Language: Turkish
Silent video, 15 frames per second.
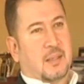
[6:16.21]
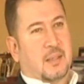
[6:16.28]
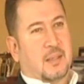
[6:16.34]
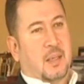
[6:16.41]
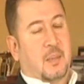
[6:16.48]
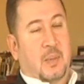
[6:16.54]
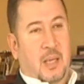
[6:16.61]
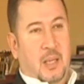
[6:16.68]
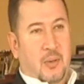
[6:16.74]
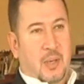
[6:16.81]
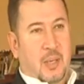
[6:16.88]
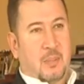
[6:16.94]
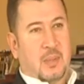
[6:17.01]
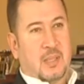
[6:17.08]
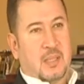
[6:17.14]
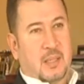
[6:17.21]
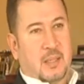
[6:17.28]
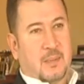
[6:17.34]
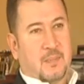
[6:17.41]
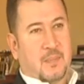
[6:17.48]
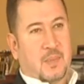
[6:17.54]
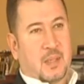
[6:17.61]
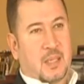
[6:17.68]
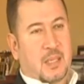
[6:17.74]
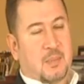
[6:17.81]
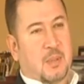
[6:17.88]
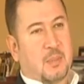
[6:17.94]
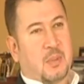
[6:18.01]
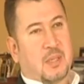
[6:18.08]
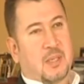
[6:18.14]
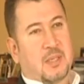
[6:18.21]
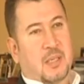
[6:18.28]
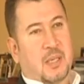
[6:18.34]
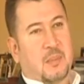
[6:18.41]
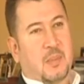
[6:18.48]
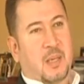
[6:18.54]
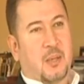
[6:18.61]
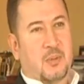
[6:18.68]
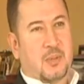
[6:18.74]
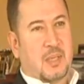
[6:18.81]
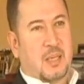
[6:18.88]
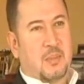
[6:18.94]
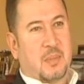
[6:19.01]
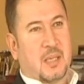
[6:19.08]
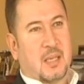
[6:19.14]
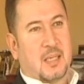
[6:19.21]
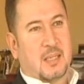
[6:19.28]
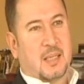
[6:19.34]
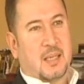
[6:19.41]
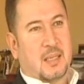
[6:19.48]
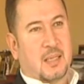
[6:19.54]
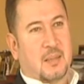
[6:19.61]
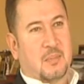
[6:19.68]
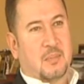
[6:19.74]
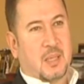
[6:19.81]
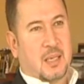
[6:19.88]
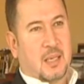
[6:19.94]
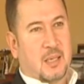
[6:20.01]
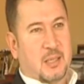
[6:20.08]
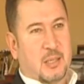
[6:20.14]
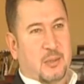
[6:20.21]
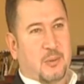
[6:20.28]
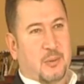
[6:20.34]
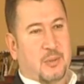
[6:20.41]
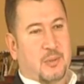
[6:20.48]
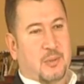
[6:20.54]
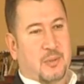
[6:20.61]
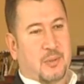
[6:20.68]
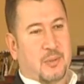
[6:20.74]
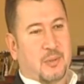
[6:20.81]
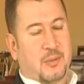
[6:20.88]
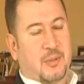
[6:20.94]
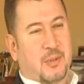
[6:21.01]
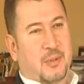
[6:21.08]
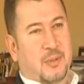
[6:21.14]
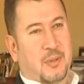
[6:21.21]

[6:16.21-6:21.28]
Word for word: Ee, ama en önemlisi kızma bırakacağım en güzel miraslardan bir tanesini oluşturdu.